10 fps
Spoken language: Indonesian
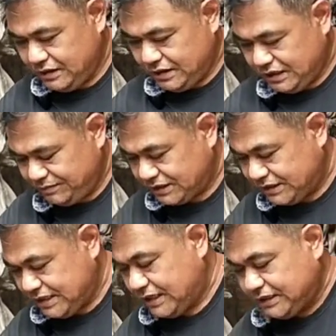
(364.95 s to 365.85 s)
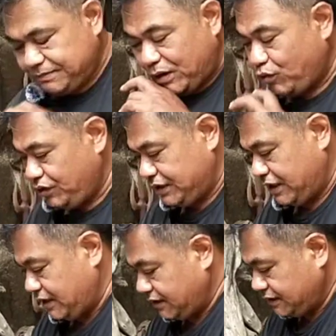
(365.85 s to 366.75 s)
ini biasanya nanti penuh
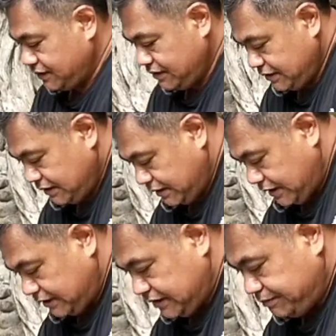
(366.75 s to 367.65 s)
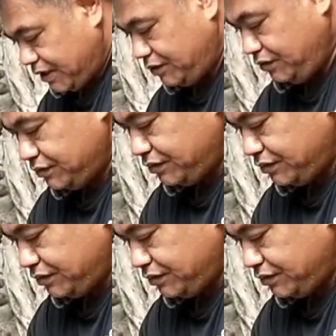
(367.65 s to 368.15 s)
nah nanti penuh